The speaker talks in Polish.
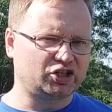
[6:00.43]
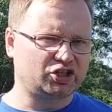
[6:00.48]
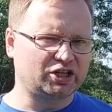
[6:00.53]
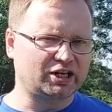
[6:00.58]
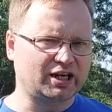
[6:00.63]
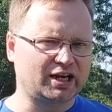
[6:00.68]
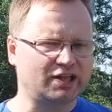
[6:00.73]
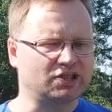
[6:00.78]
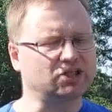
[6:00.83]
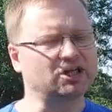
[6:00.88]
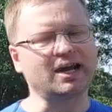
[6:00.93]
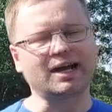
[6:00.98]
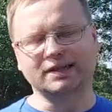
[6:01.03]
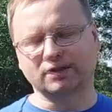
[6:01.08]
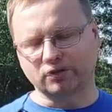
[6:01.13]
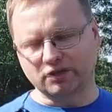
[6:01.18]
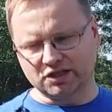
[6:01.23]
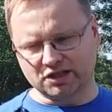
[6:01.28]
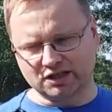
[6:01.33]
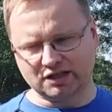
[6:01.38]
szczekać, a
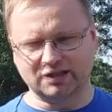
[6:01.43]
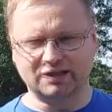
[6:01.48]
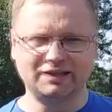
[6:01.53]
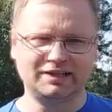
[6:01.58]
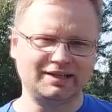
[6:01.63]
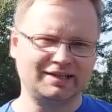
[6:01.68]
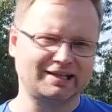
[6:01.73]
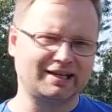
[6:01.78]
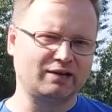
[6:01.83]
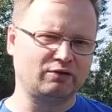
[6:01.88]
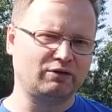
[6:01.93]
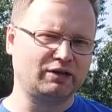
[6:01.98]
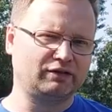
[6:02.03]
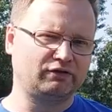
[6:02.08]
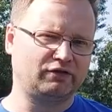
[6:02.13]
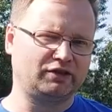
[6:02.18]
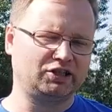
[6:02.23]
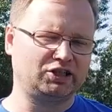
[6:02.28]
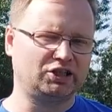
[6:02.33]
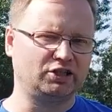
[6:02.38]
to jest nie tak
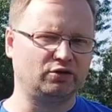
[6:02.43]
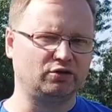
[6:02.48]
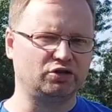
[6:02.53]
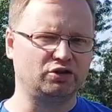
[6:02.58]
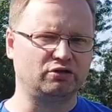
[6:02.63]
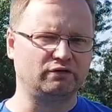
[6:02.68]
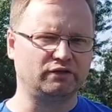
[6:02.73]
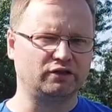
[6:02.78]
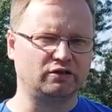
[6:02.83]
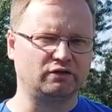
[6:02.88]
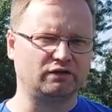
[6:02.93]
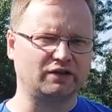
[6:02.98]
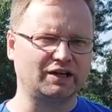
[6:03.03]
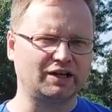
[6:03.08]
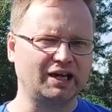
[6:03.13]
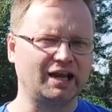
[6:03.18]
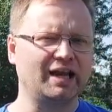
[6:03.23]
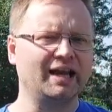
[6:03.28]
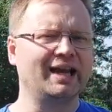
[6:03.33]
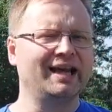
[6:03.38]
łatwe, jeśli chodzi o
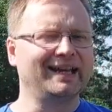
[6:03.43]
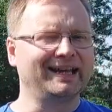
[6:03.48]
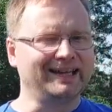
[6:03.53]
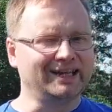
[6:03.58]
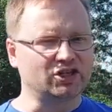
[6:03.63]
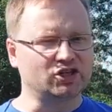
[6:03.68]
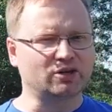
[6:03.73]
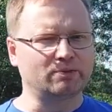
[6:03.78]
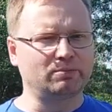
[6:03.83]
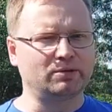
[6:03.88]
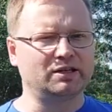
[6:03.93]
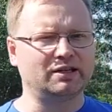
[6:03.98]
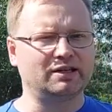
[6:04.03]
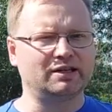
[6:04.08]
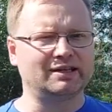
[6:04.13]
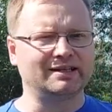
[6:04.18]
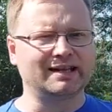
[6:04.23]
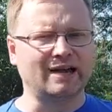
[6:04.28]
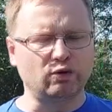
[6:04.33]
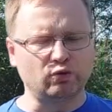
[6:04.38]
wychowanie, i
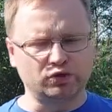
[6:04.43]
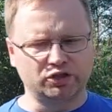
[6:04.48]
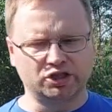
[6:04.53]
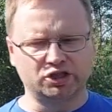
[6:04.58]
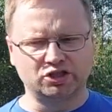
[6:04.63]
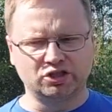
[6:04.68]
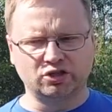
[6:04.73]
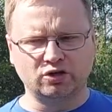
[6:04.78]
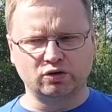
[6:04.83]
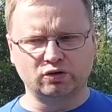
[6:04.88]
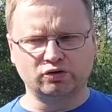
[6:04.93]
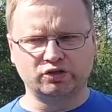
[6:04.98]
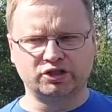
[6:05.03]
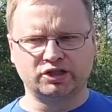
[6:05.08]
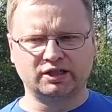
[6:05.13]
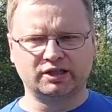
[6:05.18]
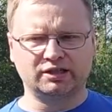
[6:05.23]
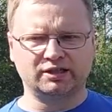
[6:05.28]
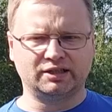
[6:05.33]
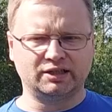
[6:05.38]
żeby nauczyć go,
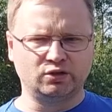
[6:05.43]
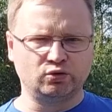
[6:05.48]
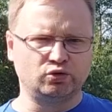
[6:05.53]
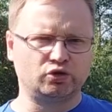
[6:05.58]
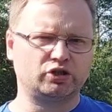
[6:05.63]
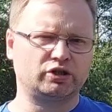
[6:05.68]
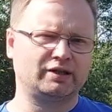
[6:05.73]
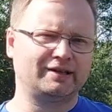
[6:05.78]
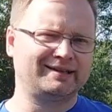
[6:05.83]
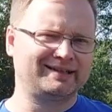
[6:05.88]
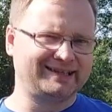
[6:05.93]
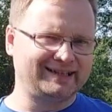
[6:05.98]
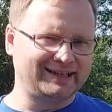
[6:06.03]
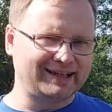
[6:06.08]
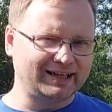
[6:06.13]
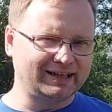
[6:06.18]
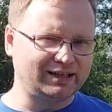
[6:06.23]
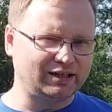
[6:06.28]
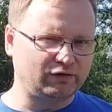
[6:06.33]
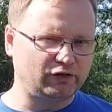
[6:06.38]
że gdy już
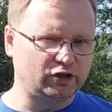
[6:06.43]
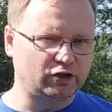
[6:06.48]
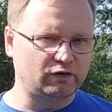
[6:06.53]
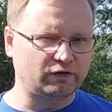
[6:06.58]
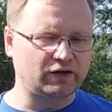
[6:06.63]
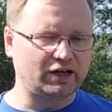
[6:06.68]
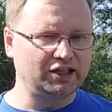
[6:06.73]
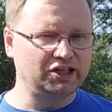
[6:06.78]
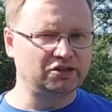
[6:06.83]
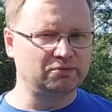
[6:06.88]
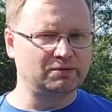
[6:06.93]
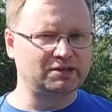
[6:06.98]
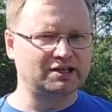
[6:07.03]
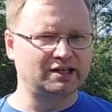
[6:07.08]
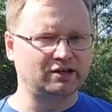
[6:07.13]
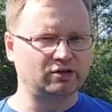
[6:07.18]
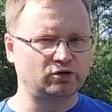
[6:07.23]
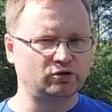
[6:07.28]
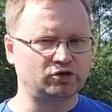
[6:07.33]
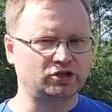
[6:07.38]
zidentyfikowaliśmy
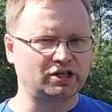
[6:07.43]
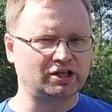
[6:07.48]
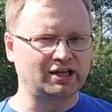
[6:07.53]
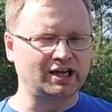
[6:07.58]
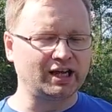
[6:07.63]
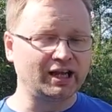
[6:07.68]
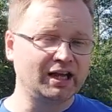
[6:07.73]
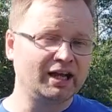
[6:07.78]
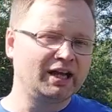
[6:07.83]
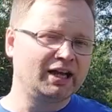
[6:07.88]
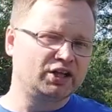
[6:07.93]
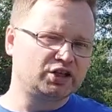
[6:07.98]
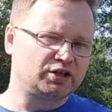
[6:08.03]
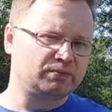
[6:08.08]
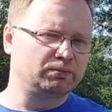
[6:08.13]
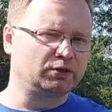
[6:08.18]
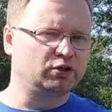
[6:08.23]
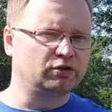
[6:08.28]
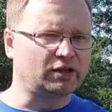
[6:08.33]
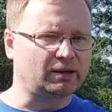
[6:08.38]
zagrożenie,
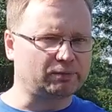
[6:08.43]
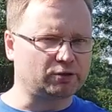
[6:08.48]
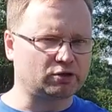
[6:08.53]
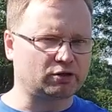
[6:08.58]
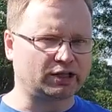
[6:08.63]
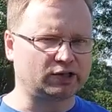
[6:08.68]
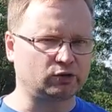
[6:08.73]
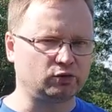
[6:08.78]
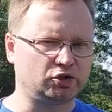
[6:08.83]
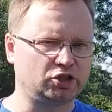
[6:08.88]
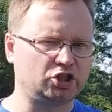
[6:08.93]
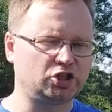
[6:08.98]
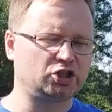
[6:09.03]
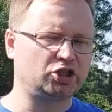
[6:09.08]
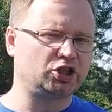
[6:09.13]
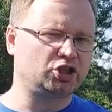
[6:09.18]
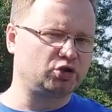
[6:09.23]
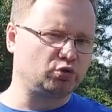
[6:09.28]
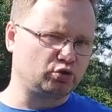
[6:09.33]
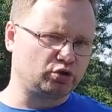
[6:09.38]
żeby go na przykład
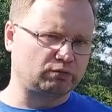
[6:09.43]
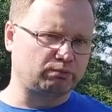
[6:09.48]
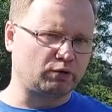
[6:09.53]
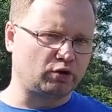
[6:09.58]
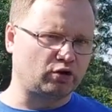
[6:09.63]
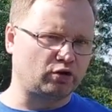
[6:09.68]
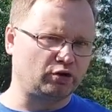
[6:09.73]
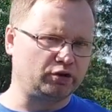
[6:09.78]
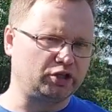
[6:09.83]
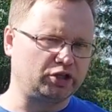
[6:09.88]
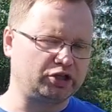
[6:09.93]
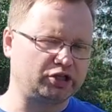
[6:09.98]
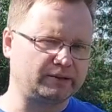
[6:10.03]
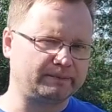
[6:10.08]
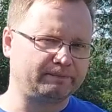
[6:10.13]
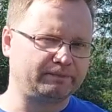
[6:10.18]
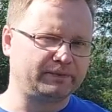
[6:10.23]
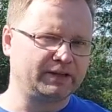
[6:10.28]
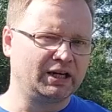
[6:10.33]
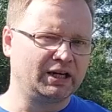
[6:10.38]
uciszyć,
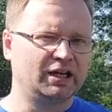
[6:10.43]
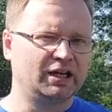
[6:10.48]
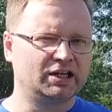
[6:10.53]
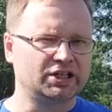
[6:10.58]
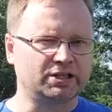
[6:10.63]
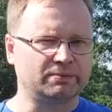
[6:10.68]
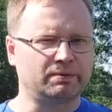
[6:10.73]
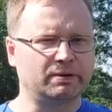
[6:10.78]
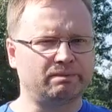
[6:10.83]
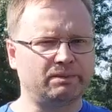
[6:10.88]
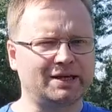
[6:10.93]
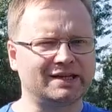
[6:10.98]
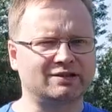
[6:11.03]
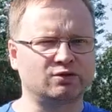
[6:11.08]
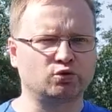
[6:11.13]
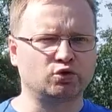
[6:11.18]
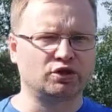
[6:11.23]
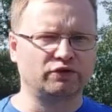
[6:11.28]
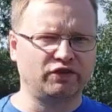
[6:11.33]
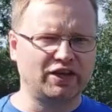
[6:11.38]
uspokoić żeby
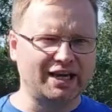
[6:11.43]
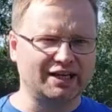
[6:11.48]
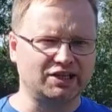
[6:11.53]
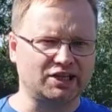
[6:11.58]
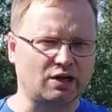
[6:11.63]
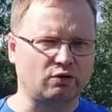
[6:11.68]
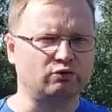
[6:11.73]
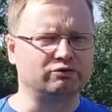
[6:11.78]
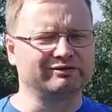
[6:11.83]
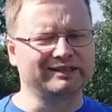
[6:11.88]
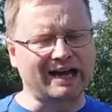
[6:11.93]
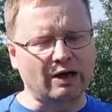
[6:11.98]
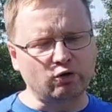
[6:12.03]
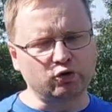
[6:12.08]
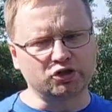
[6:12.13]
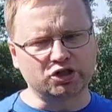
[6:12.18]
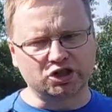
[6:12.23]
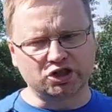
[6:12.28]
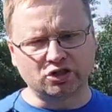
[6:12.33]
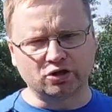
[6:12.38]
pies już wiedział,
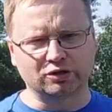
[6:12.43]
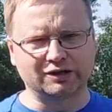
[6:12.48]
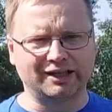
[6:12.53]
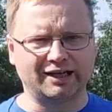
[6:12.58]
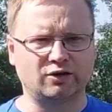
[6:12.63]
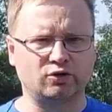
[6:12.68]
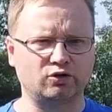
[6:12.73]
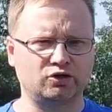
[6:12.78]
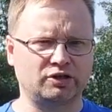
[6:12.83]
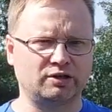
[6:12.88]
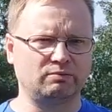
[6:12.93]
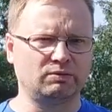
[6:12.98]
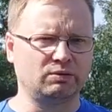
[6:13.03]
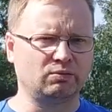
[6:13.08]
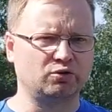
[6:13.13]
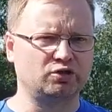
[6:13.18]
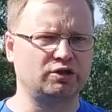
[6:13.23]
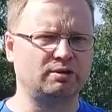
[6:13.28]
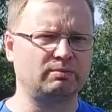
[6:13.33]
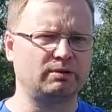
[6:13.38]
nauczyć go tego, że my
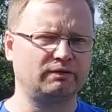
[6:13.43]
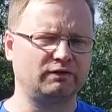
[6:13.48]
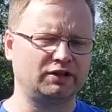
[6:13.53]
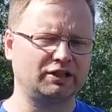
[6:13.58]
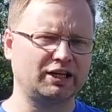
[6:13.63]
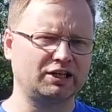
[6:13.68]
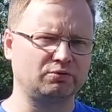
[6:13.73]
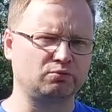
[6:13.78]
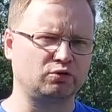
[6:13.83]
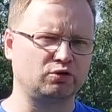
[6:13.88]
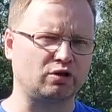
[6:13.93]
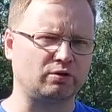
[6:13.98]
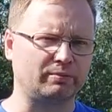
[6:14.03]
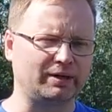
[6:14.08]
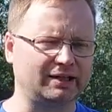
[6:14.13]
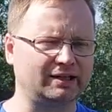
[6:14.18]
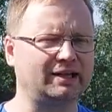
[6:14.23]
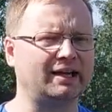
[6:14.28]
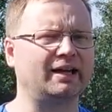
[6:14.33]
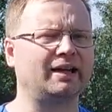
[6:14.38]
możemy wydać mu
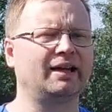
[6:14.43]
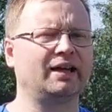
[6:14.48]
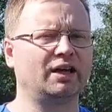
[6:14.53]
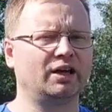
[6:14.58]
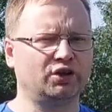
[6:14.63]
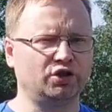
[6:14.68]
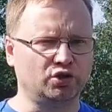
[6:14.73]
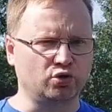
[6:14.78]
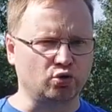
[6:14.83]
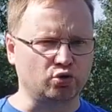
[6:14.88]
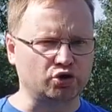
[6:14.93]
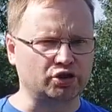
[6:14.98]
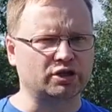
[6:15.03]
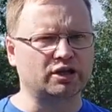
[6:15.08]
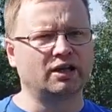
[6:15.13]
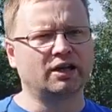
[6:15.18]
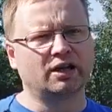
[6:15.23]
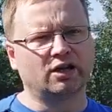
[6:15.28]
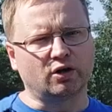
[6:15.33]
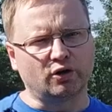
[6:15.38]
komendę
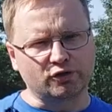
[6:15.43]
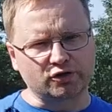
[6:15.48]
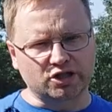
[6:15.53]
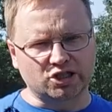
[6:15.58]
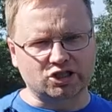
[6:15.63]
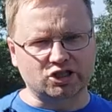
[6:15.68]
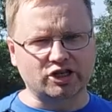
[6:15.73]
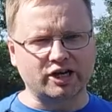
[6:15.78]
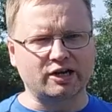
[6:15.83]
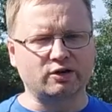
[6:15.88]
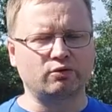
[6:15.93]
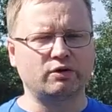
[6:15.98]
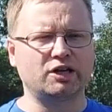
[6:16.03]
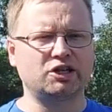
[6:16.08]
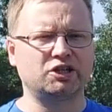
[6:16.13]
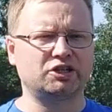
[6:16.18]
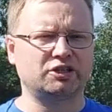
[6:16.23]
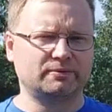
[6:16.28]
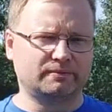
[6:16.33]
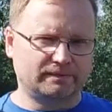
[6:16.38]
już
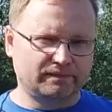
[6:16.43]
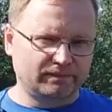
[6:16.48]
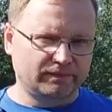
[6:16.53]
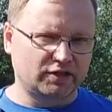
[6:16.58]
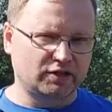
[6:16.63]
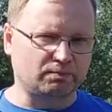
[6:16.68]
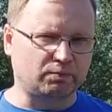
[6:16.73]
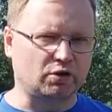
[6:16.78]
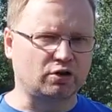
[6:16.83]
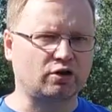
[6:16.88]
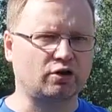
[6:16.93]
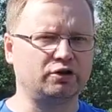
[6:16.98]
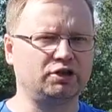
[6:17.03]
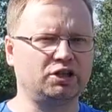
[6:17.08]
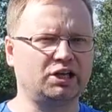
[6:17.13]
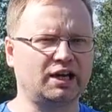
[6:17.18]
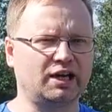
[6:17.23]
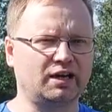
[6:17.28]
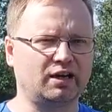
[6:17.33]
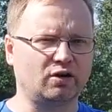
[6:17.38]
ostrzegłeś,
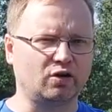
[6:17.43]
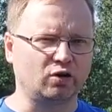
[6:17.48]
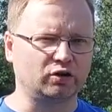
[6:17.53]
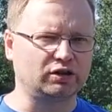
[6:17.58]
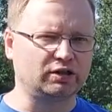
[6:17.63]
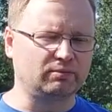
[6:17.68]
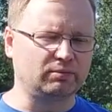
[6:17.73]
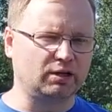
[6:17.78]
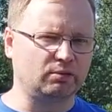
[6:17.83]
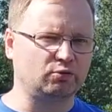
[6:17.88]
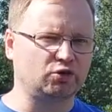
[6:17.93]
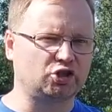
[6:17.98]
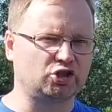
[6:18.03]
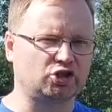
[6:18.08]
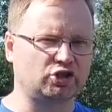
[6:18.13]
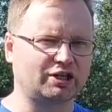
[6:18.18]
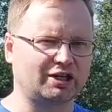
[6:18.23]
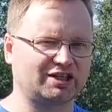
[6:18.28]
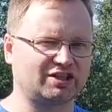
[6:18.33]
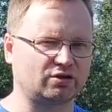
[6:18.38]
spokojnie, o tym nie
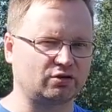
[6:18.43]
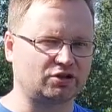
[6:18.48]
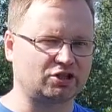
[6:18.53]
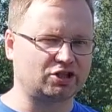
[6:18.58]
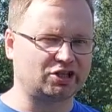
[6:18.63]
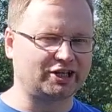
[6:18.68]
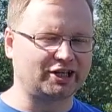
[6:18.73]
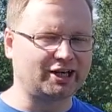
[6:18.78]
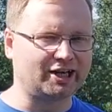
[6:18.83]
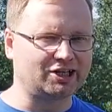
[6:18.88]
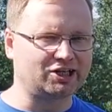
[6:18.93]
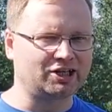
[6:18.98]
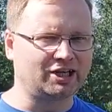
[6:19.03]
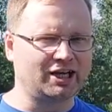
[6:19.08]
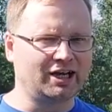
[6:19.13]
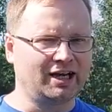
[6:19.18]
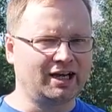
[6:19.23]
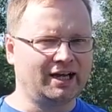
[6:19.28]
musisz nas ostrzegać,